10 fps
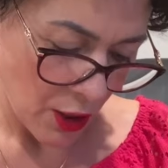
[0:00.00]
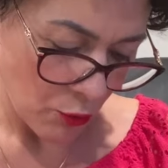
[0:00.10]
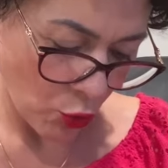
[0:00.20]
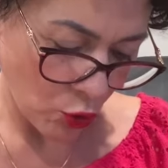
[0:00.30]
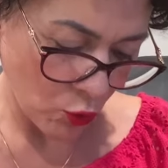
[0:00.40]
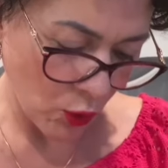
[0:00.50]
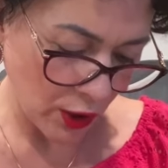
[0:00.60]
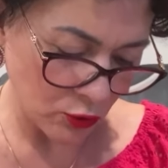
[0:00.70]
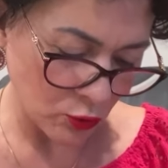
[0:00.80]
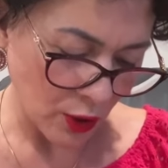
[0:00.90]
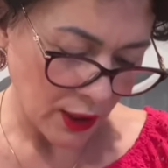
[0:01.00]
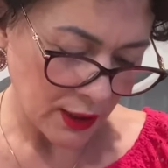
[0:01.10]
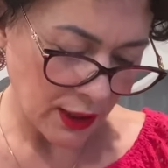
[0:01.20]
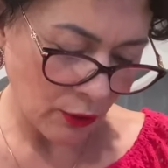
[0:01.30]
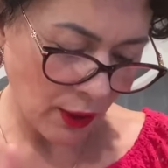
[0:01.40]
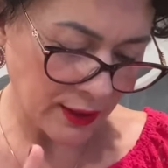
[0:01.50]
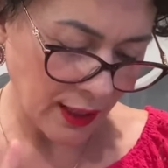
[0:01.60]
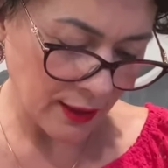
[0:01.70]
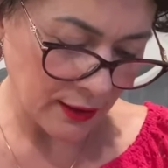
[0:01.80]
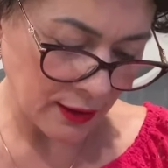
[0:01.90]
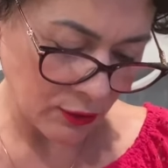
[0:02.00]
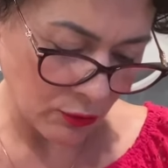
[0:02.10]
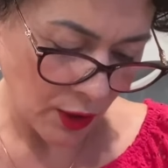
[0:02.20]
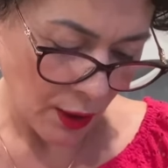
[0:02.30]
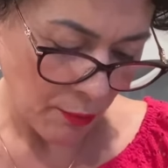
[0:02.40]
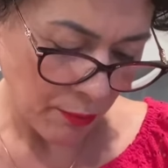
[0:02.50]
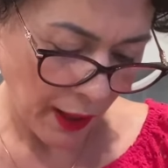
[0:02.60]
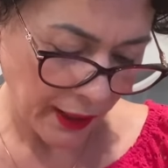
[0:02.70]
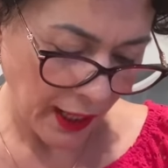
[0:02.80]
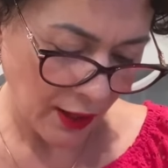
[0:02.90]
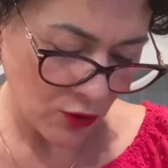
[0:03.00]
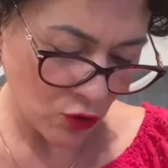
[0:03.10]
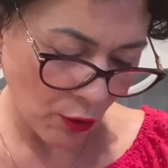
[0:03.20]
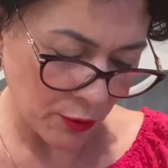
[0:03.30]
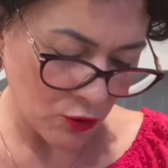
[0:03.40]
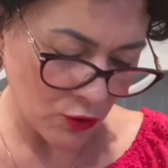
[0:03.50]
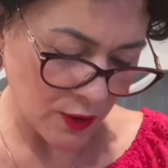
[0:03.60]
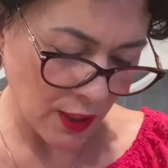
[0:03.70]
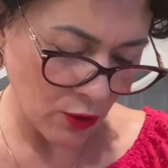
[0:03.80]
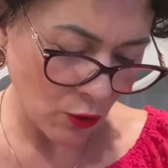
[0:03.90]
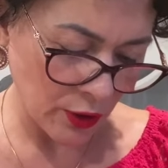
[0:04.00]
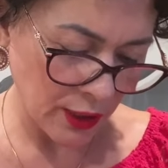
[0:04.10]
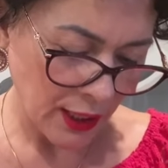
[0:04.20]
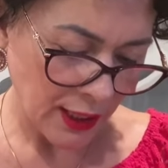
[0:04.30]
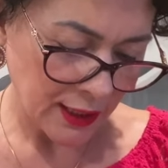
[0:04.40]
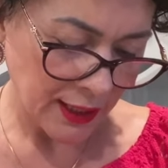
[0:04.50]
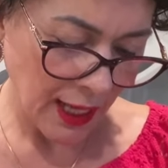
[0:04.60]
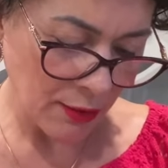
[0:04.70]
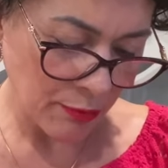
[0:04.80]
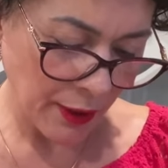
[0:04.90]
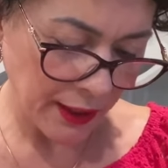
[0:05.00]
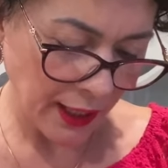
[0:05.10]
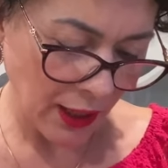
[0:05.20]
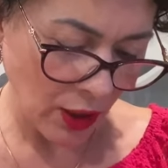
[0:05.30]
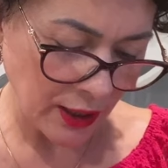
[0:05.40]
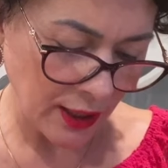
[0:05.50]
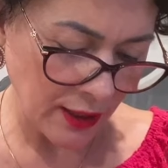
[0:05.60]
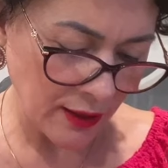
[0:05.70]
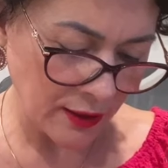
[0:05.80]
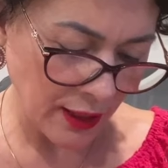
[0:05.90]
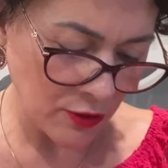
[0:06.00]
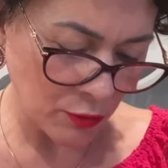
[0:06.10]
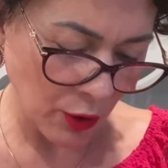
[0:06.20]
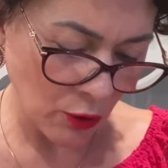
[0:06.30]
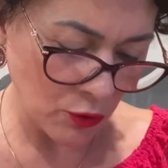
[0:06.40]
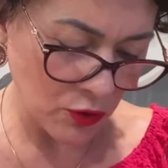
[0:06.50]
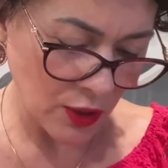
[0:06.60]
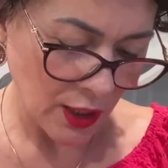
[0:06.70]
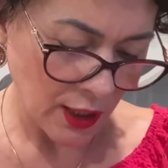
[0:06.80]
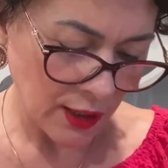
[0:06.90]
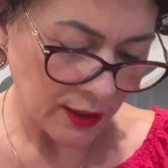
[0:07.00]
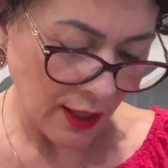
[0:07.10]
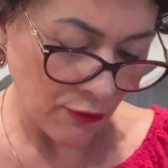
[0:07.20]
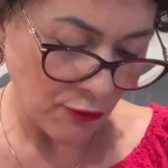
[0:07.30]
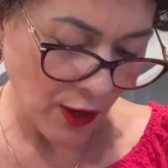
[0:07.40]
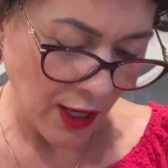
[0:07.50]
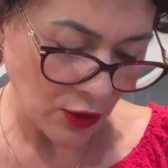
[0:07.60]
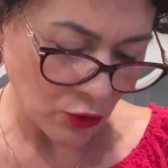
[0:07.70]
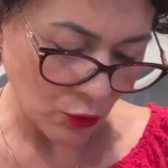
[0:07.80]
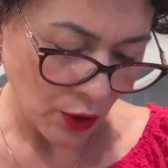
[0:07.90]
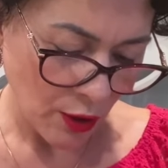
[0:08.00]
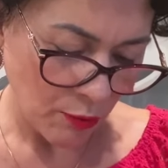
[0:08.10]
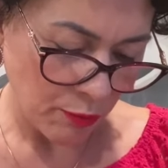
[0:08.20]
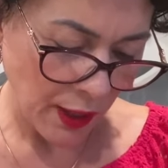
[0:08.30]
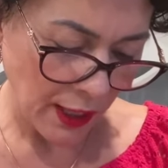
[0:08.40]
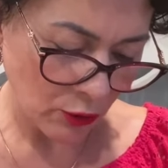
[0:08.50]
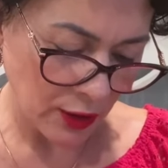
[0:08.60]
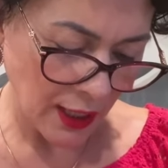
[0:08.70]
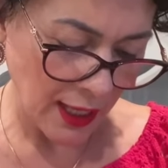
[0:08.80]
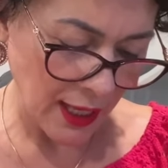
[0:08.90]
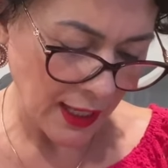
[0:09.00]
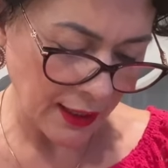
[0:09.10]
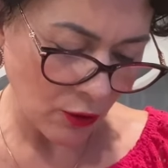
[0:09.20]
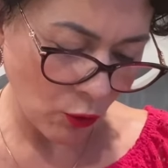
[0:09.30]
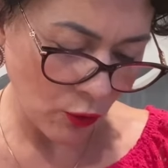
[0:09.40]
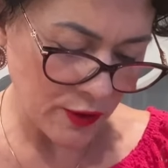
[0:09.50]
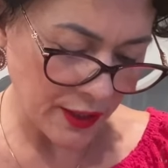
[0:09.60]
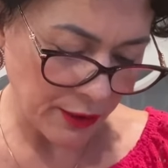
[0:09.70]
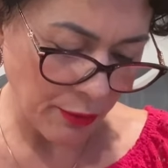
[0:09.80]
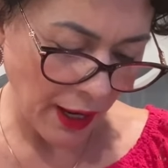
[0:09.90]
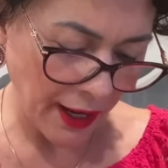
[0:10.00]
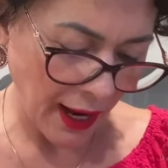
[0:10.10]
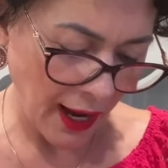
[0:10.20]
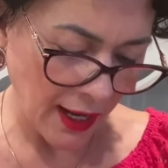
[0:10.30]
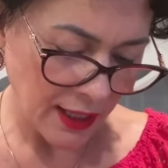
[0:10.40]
Porquanto não atentam para as obras do Senhor, nem para a que das mãos tem feito, pelo que ele os derribará